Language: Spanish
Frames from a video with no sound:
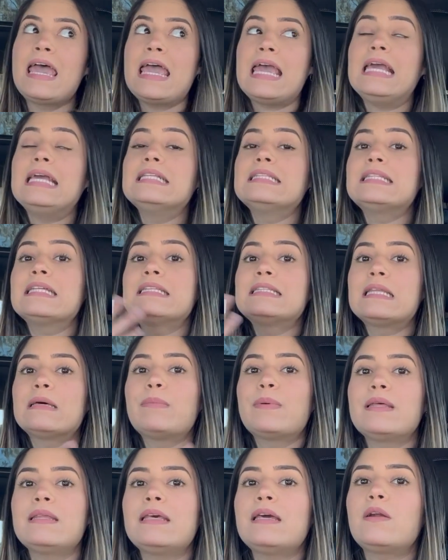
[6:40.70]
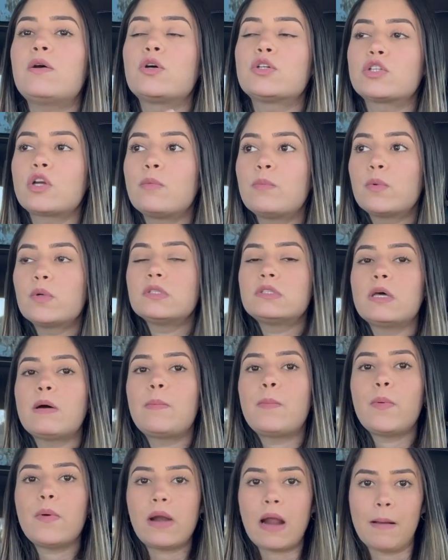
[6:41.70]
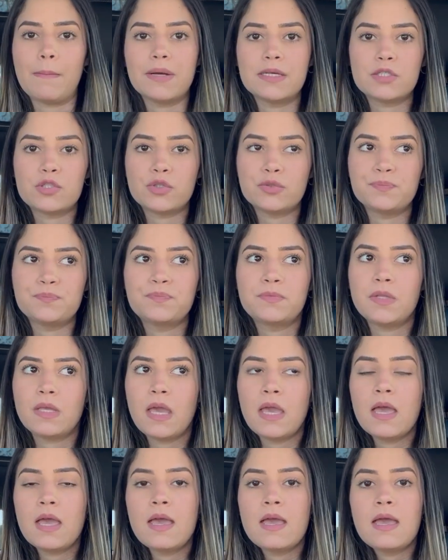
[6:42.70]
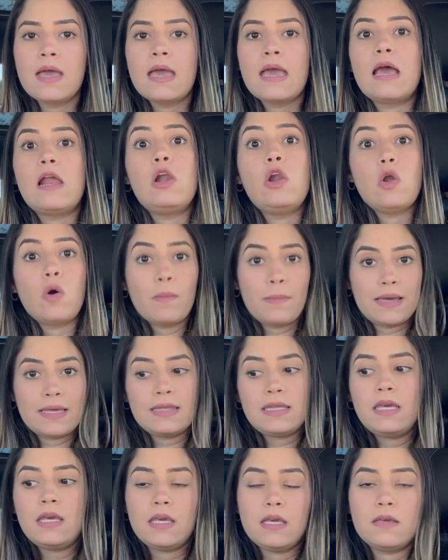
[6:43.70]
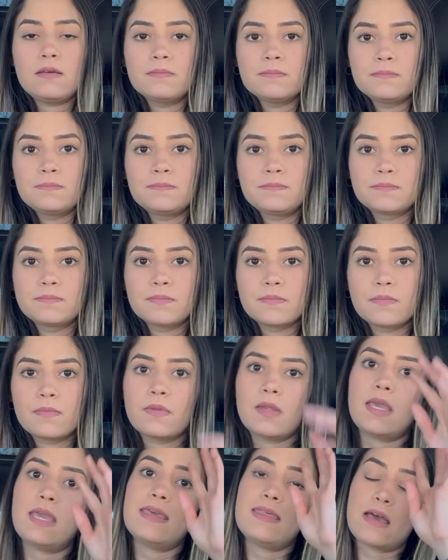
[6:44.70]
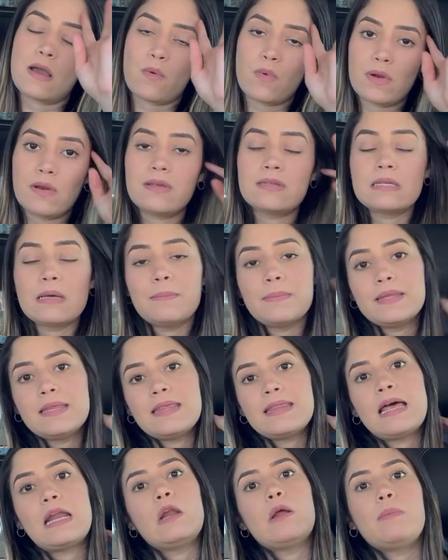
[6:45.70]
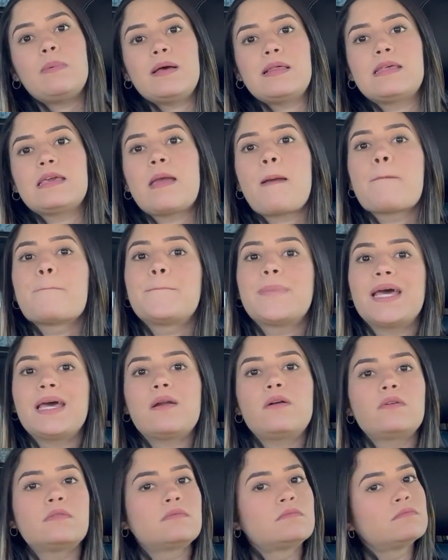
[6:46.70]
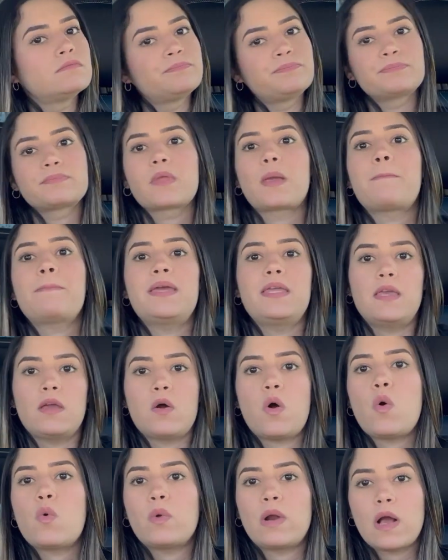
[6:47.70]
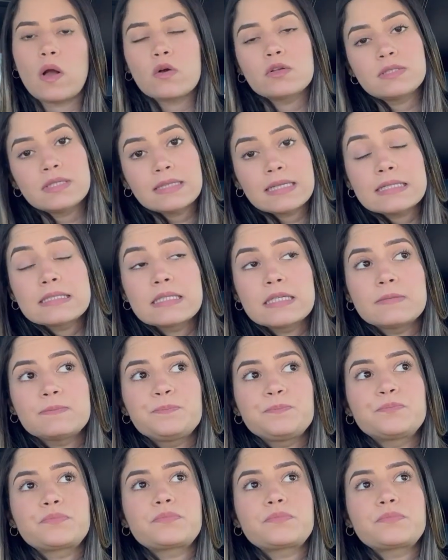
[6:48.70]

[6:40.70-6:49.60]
Intenté pedir otros bultos por Amazon, lo medí y de acuerdo a esas medidas lo pedí, pero me llegó una cosita así